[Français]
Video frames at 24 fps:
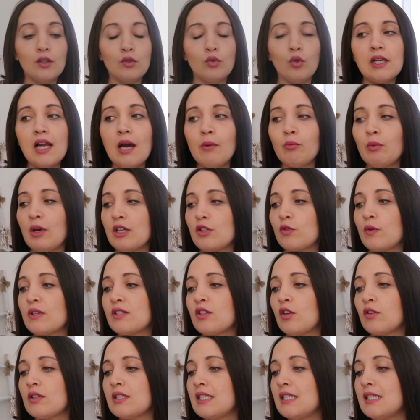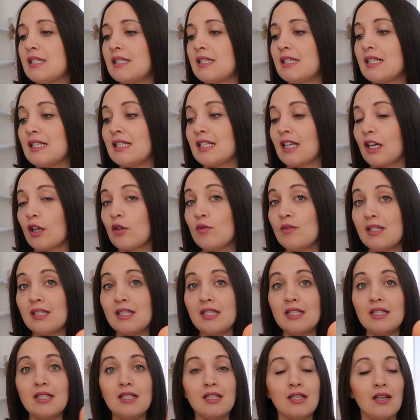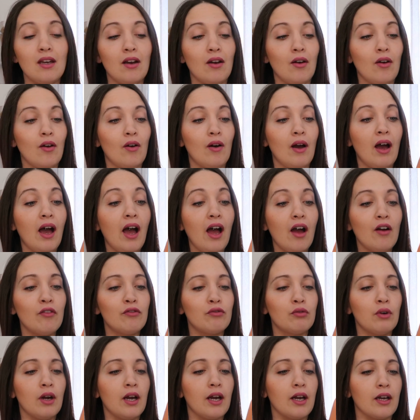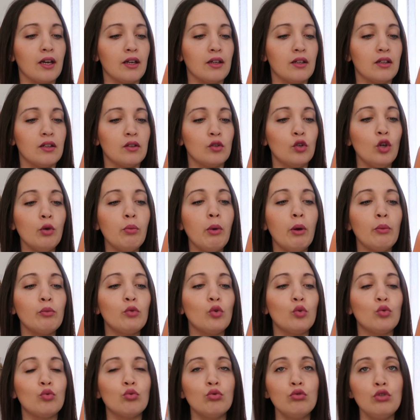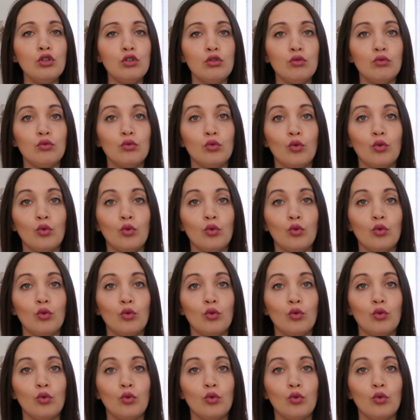Donc là, moi, 70, j'ai réussi euh, à avoir deux bombes de douche.